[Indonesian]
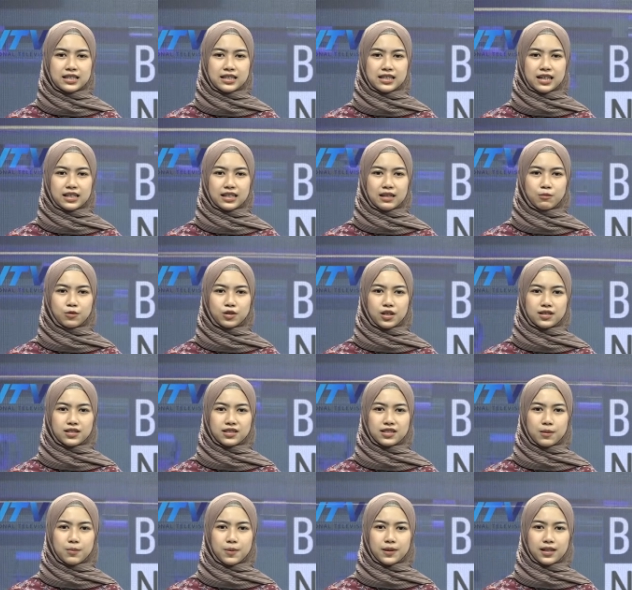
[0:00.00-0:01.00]
Kegiatan
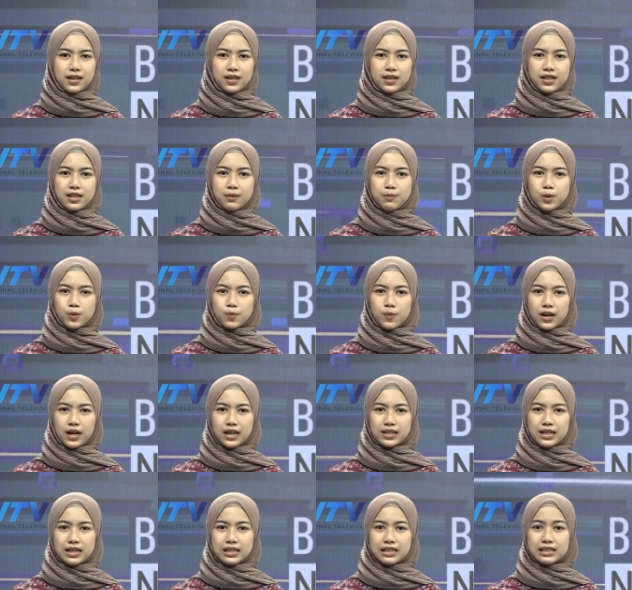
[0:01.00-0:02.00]
mutasi jabatan ini
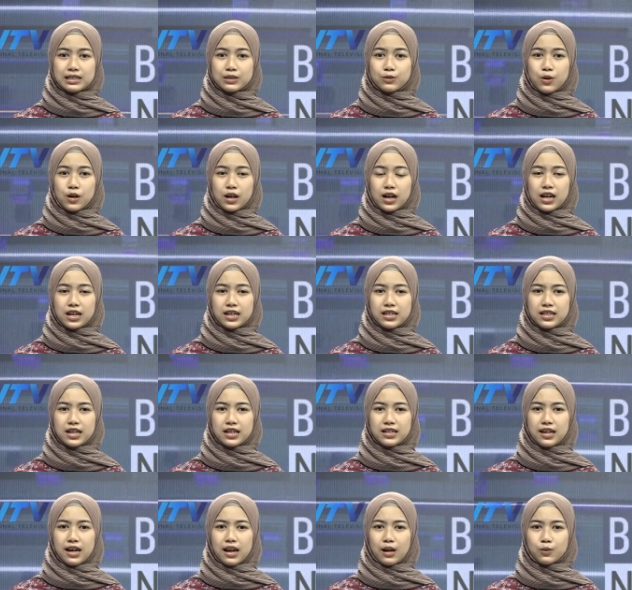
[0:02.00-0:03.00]
merupakan yang kedua
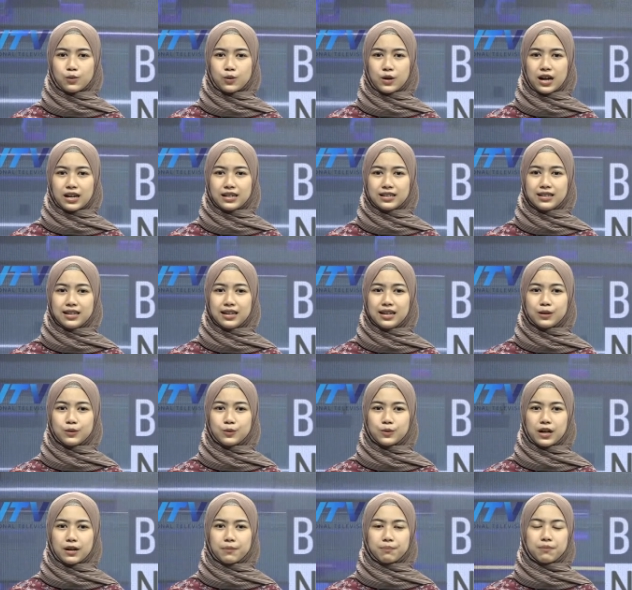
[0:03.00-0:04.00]
kalinya dilakukan di
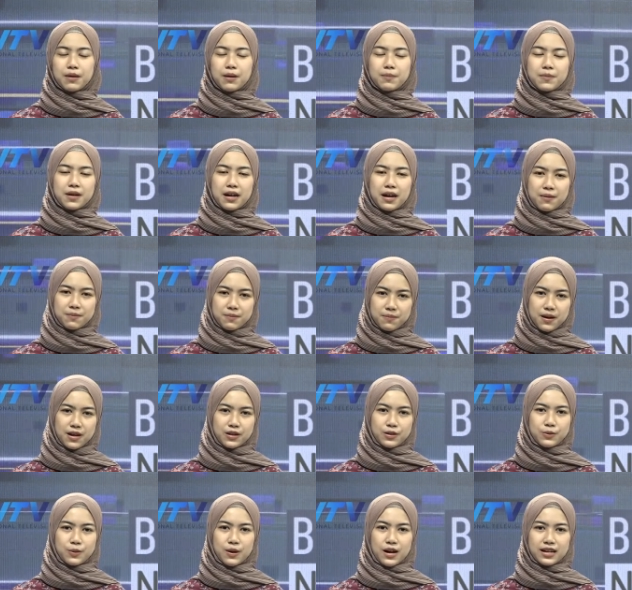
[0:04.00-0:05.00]
lingkungan Pemkab
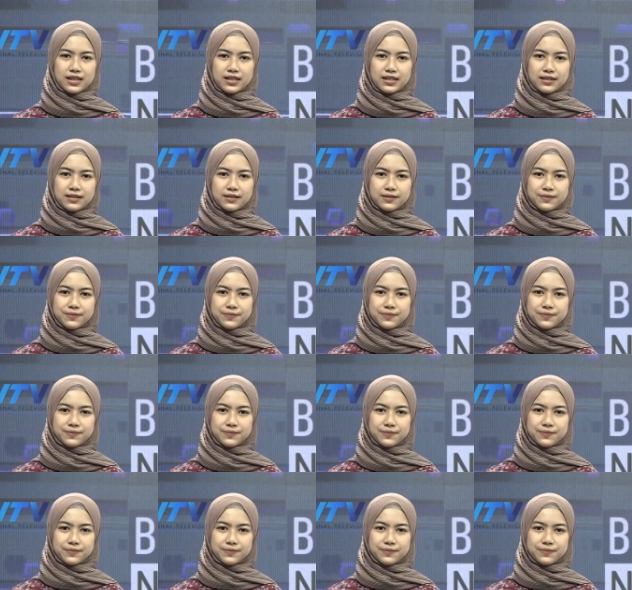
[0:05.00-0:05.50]
Banyuwangi.